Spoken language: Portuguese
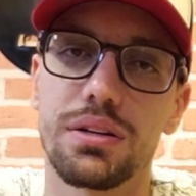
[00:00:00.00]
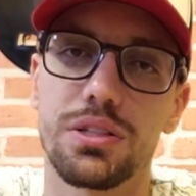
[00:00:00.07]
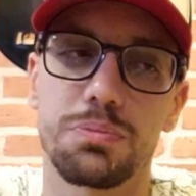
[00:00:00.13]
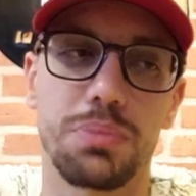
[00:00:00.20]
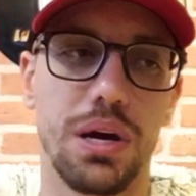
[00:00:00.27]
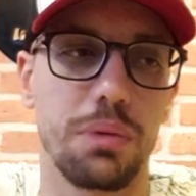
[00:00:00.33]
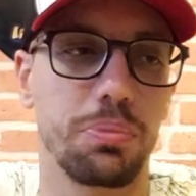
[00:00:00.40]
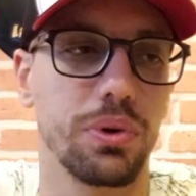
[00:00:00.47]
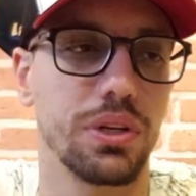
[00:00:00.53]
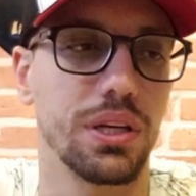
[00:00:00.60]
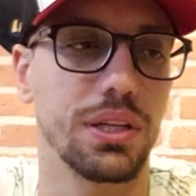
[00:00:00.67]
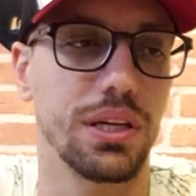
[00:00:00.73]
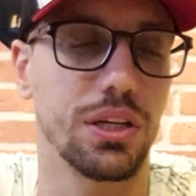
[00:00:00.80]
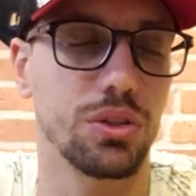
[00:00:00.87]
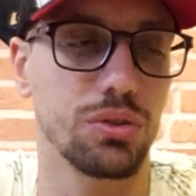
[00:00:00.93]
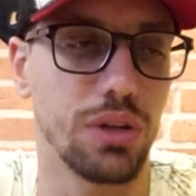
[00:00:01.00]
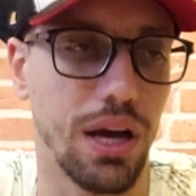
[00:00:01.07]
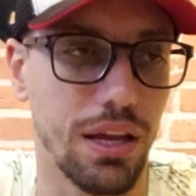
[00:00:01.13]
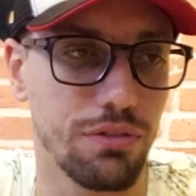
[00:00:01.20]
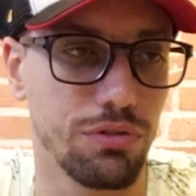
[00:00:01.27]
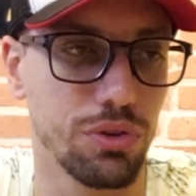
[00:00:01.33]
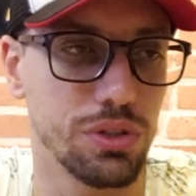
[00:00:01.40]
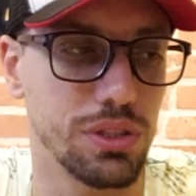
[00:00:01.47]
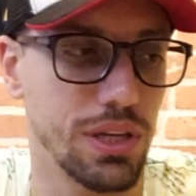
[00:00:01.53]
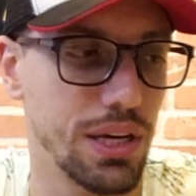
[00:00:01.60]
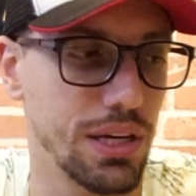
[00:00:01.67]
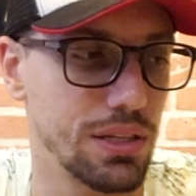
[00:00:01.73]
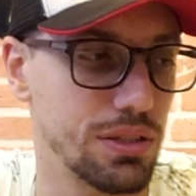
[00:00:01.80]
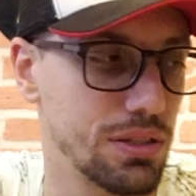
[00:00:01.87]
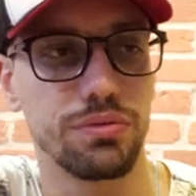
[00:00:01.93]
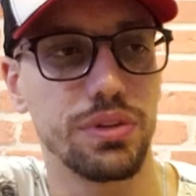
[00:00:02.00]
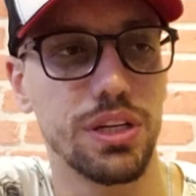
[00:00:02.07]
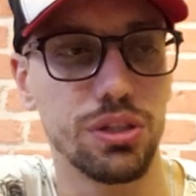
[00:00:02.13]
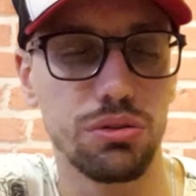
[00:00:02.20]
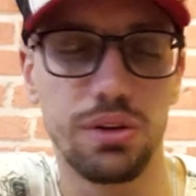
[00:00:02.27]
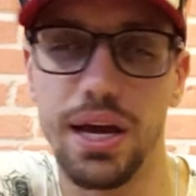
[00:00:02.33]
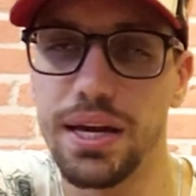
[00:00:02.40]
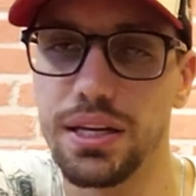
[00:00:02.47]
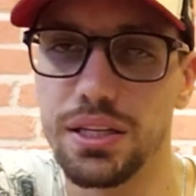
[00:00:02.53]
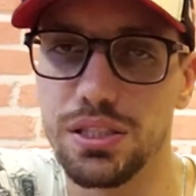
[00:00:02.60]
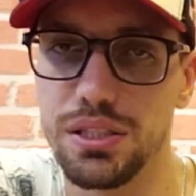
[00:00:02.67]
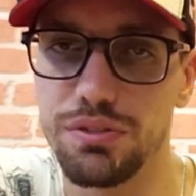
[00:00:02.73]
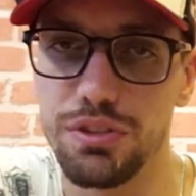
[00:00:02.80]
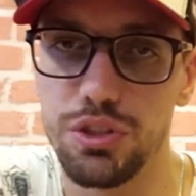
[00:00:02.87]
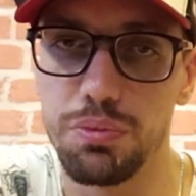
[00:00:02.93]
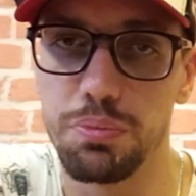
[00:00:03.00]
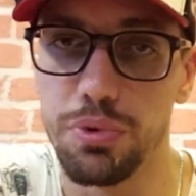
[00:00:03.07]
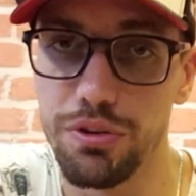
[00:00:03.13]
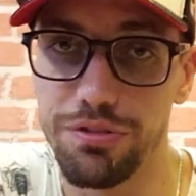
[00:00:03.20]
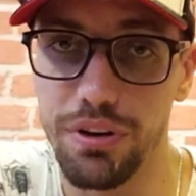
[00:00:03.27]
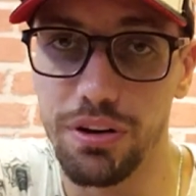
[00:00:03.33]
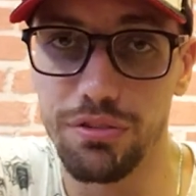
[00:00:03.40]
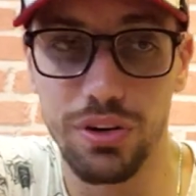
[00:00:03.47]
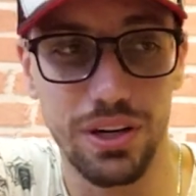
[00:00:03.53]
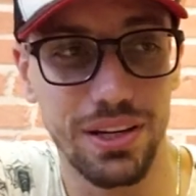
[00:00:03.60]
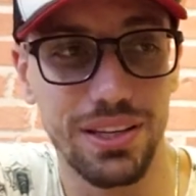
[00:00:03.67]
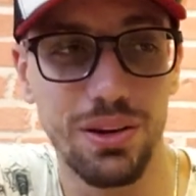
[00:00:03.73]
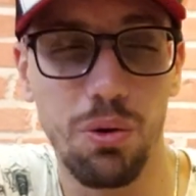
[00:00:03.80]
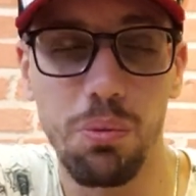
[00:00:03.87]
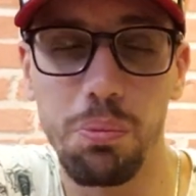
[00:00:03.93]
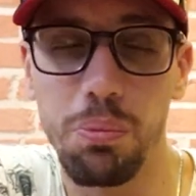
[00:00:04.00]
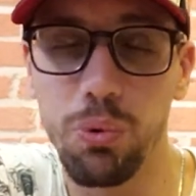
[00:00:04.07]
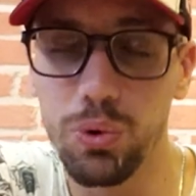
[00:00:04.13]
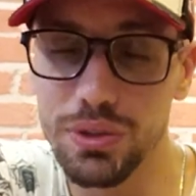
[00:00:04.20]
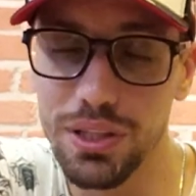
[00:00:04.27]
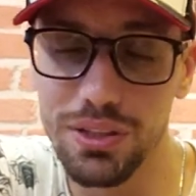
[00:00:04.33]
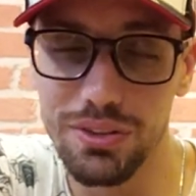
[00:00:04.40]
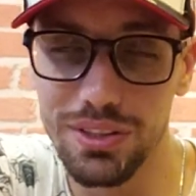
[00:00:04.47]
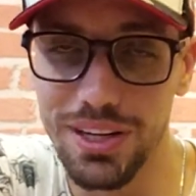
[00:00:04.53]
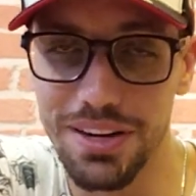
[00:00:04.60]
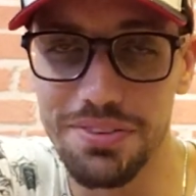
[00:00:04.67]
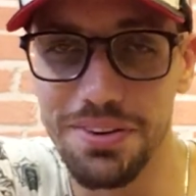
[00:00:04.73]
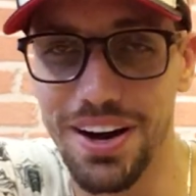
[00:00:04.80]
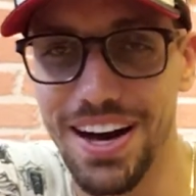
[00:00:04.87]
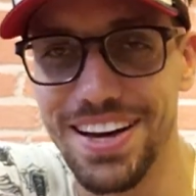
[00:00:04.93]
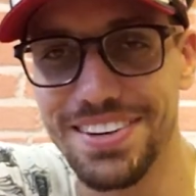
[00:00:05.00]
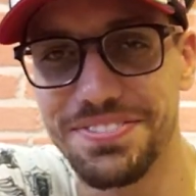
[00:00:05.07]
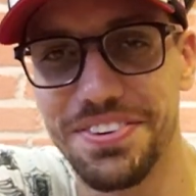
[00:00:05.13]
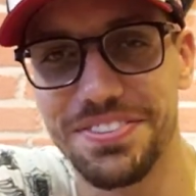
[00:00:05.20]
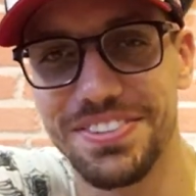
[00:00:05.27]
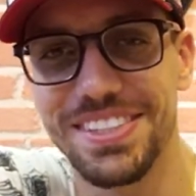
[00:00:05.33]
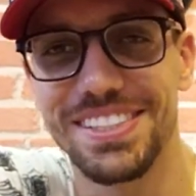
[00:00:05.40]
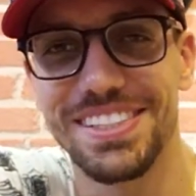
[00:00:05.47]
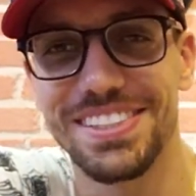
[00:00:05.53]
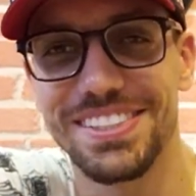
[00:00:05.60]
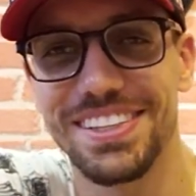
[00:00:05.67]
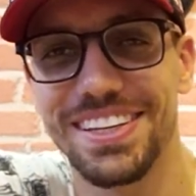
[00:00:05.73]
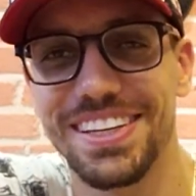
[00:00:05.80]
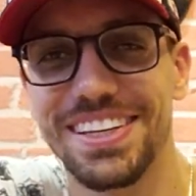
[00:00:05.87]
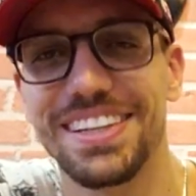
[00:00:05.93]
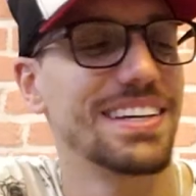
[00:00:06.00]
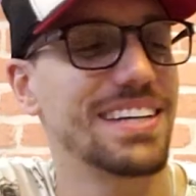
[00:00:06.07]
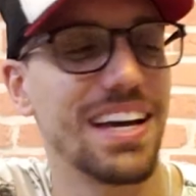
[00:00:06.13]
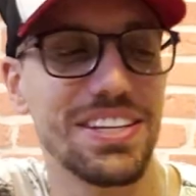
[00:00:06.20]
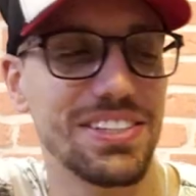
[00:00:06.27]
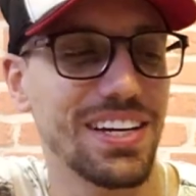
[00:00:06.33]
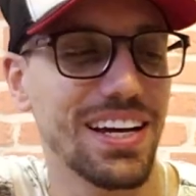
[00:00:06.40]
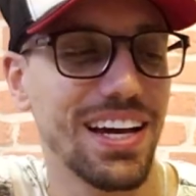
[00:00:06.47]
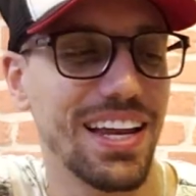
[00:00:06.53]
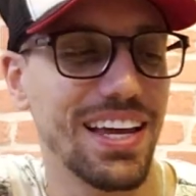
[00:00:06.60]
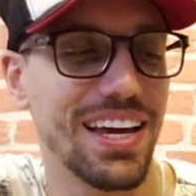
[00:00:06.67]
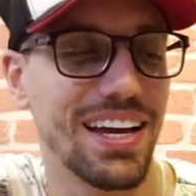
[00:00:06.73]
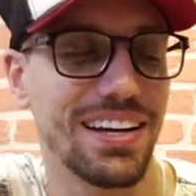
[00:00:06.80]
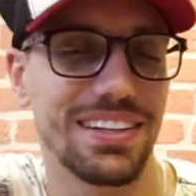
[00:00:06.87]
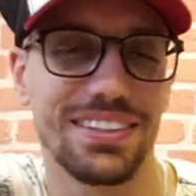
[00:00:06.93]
Espero poder ter ajudado vocês. Deixa o like nesse vídeo, por favor, que deu um puta de um trabalho pra fazer isso aqui. E é isso aí, galera.